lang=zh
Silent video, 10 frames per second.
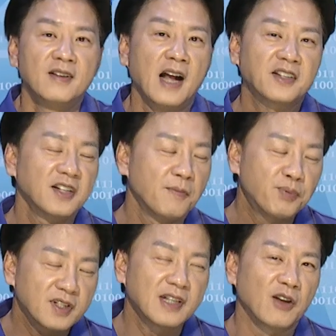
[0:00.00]
他真的
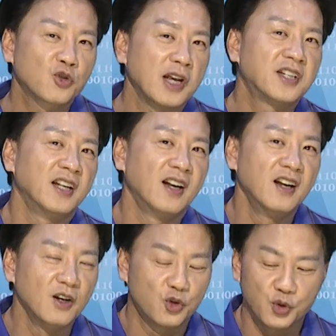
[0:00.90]
不知道赚钱的
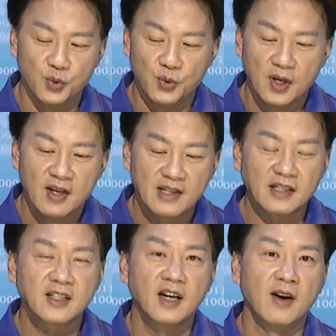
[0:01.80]
乐趣。
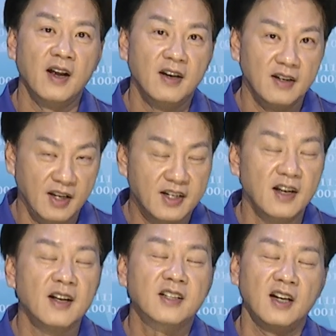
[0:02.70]
但是各位，你
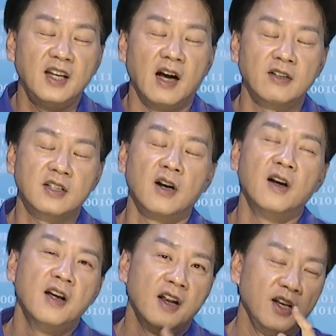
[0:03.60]
跟着陈立豪之
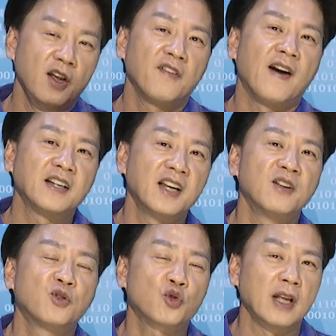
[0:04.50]
后，你会发
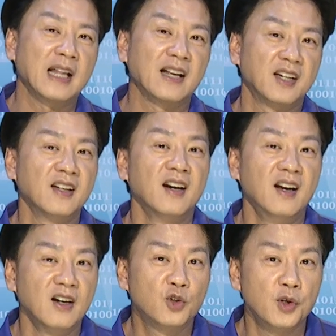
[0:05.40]
现赚大钱的
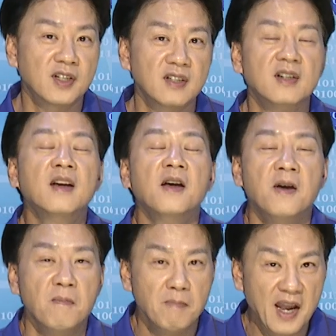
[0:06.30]
乐趣是
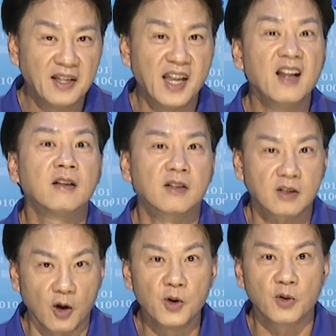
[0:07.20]
每天
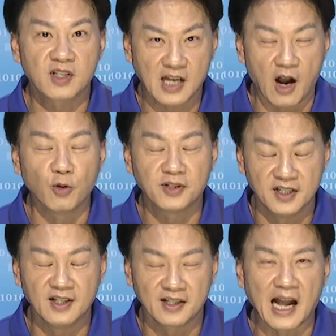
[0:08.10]
都有超
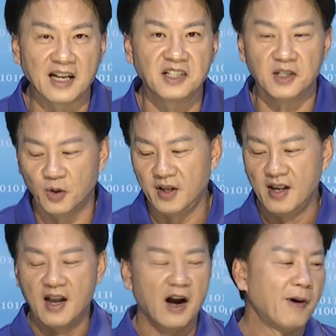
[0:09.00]
级的大机会，
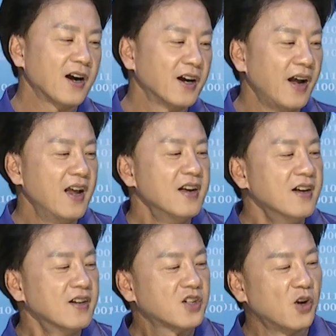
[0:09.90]
好不好？各位，
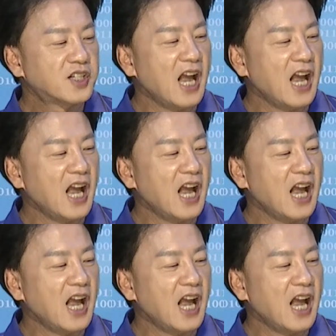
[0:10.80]
手